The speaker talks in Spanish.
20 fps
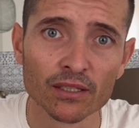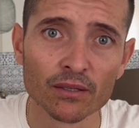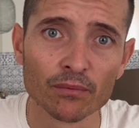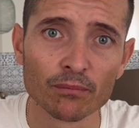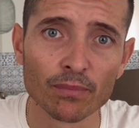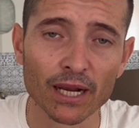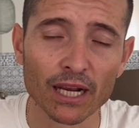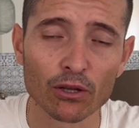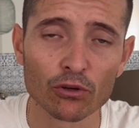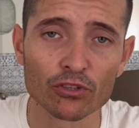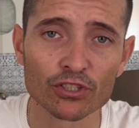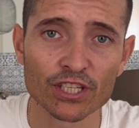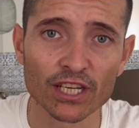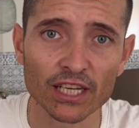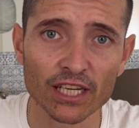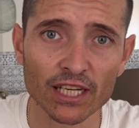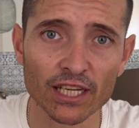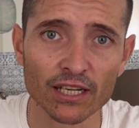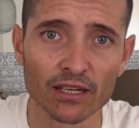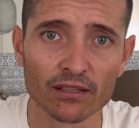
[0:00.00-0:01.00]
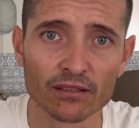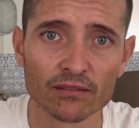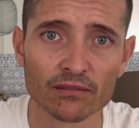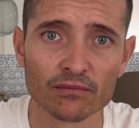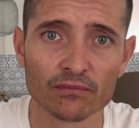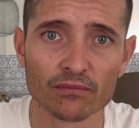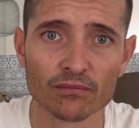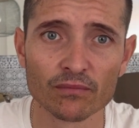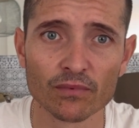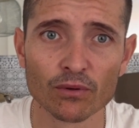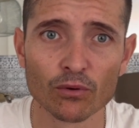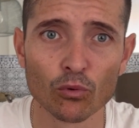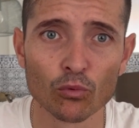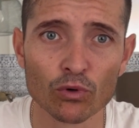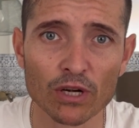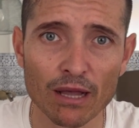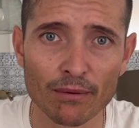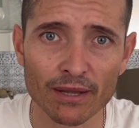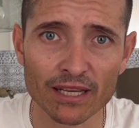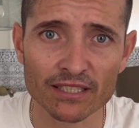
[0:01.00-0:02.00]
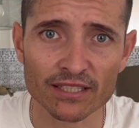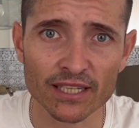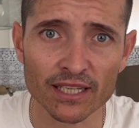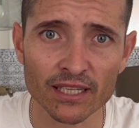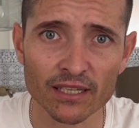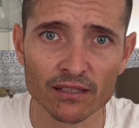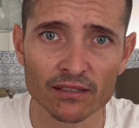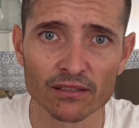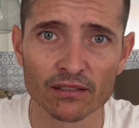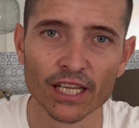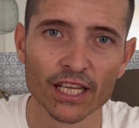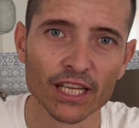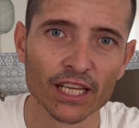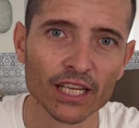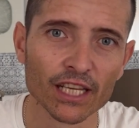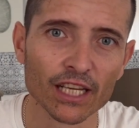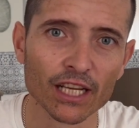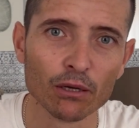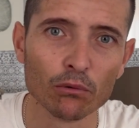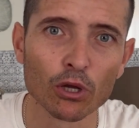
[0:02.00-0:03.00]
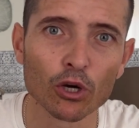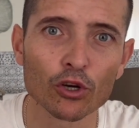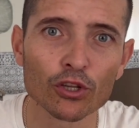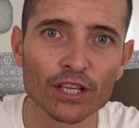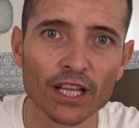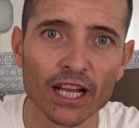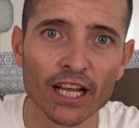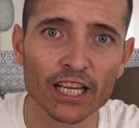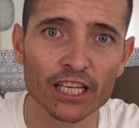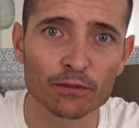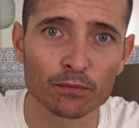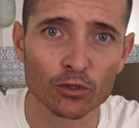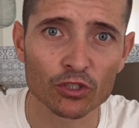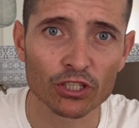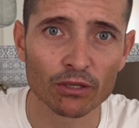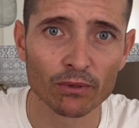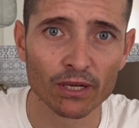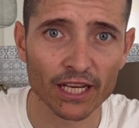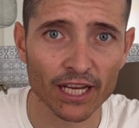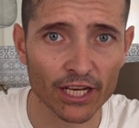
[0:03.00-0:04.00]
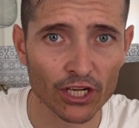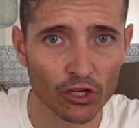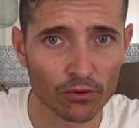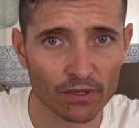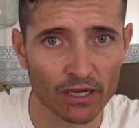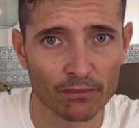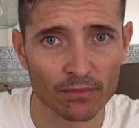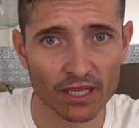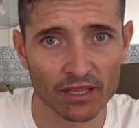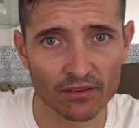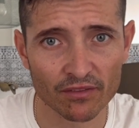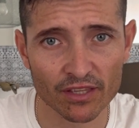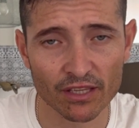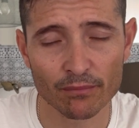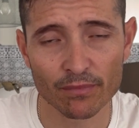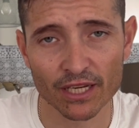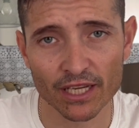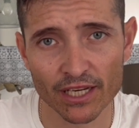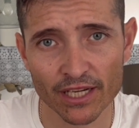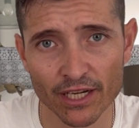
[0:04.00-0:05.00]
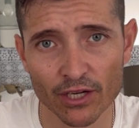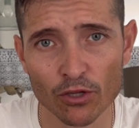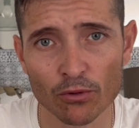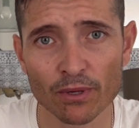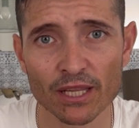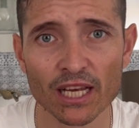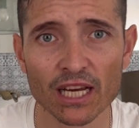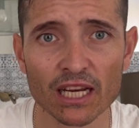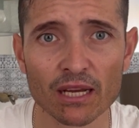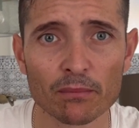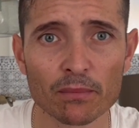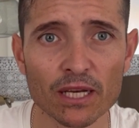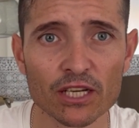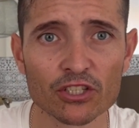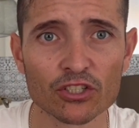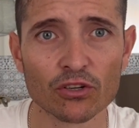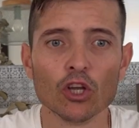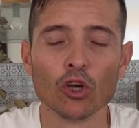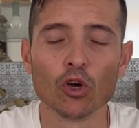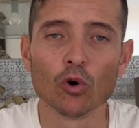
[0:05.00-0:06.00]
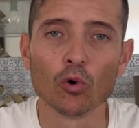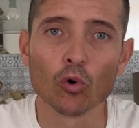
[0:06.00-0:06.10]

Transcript: para conseguir una base y luego ya es posible que en noviembre, diciembre y enero vaya al gimnasio.